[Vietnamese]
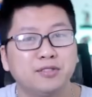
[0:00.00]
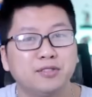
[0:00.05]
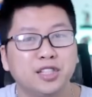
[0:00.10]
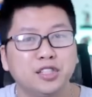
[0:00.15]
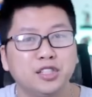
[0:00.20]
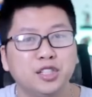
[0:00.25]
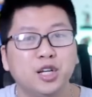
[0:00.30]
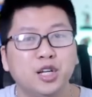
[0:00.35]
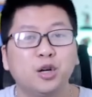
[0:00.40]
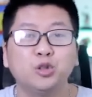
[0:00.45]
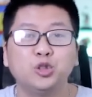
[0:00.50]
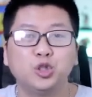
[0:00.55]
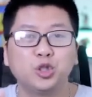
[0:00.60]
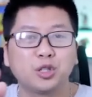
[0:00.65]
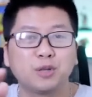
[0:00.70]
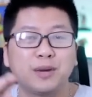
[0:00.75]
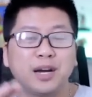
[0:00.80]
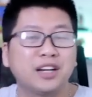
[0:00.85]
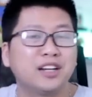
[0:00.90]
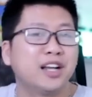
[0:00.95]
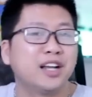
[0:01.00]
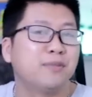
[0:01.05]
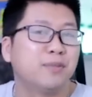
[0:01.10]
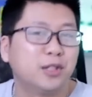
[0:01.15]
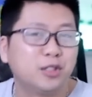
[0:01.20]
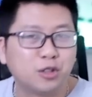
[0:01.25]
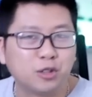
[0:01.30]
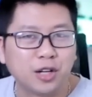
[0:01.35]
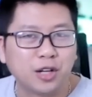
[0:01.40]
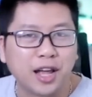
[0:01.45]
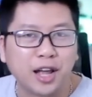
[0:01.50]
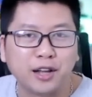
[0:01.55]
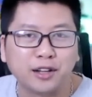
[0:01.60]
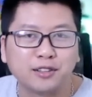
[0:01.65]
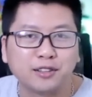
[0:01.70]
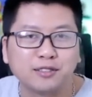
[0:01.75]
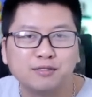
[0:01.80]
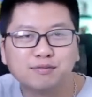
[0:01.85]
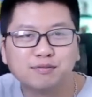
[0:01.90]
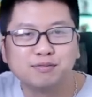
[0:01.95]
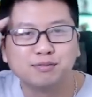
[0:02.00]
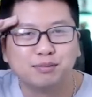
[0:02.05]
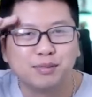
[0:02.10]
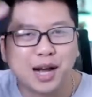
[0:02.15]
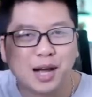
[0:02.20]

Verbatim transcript: nhiều chúc bạn ngày mới tốt lành bye